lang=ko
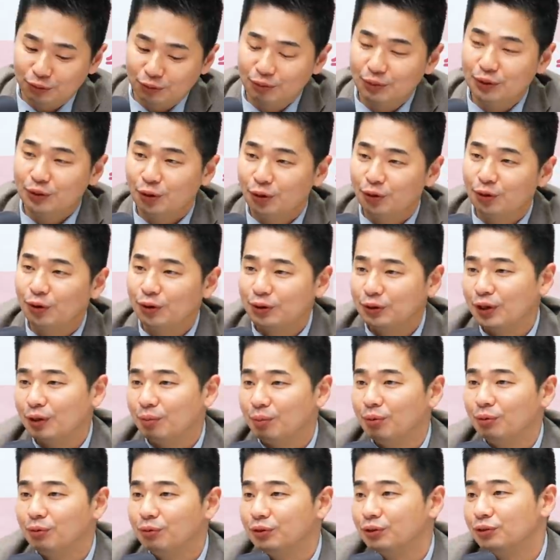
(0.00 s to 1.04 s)
충분히 열려 있다고
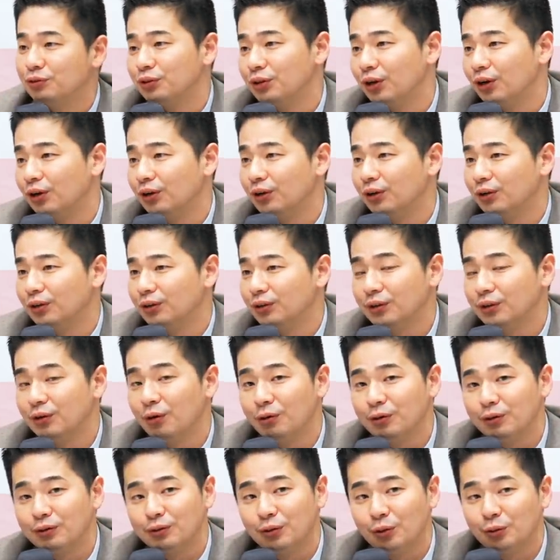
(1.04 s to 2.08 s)
보고 있고요.
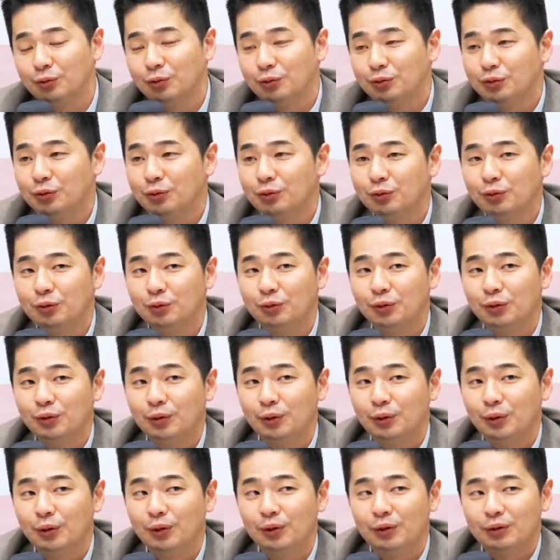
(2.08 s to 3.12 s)
그러니까 어, 전통적으로
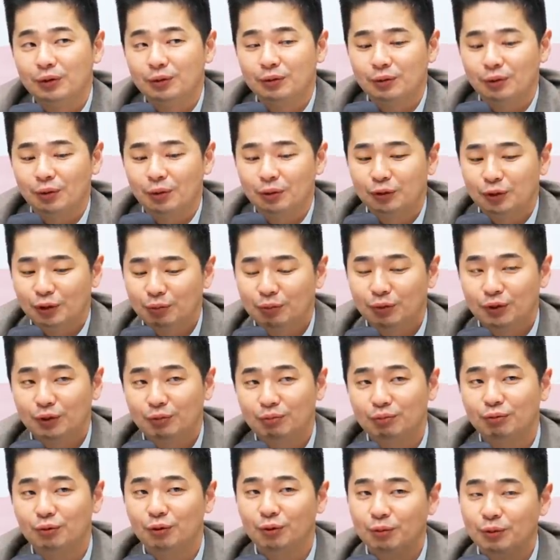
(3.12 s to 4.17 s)
어떤 분이
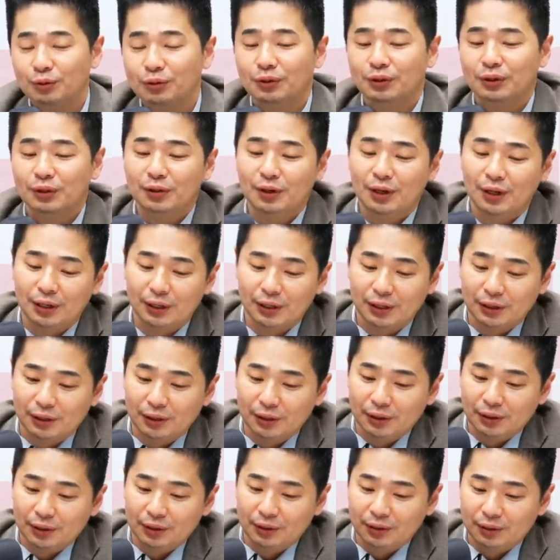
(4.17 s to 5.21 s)
물어보시길래
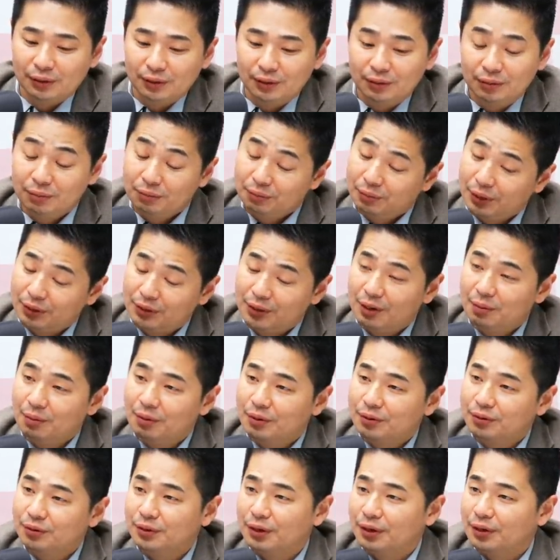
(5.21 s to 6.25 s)
그
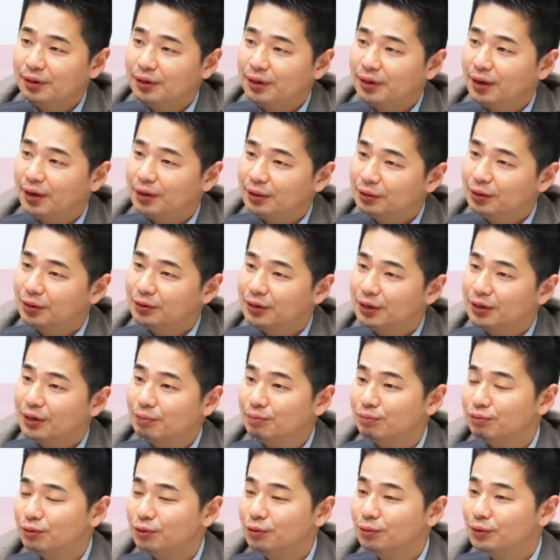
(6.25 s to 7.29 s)
메타버스 살래 엔터 살래
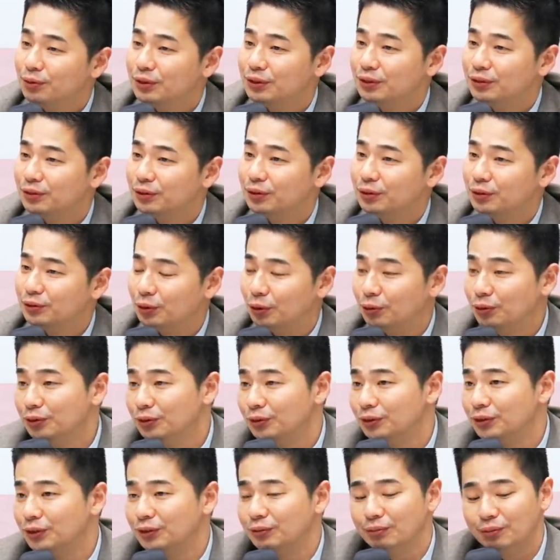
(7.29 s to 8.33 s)
물어보시는 거예요. 저는
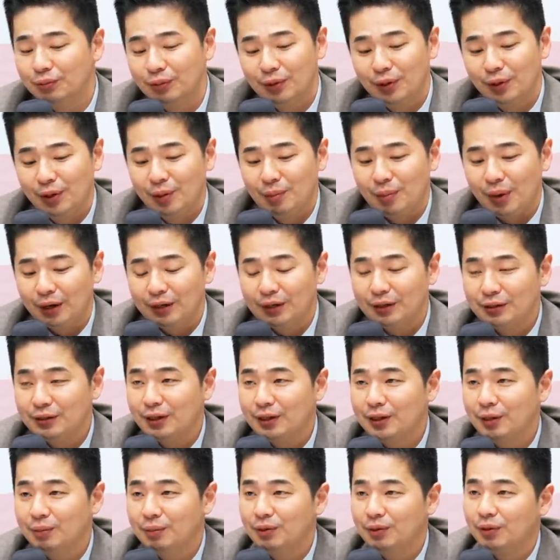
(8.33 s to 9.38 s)
지금 만약에
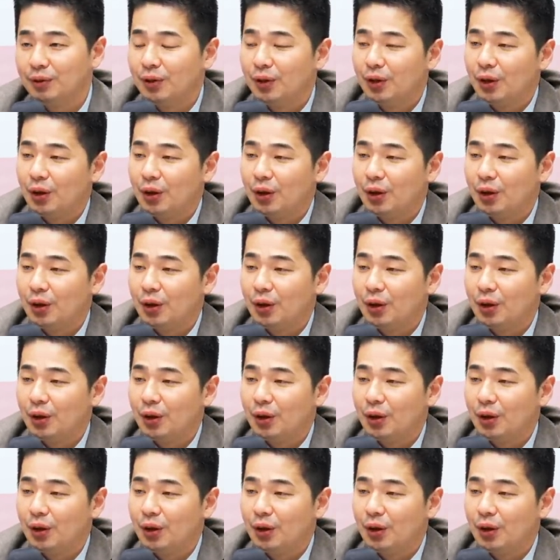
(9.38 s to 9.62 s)
산다면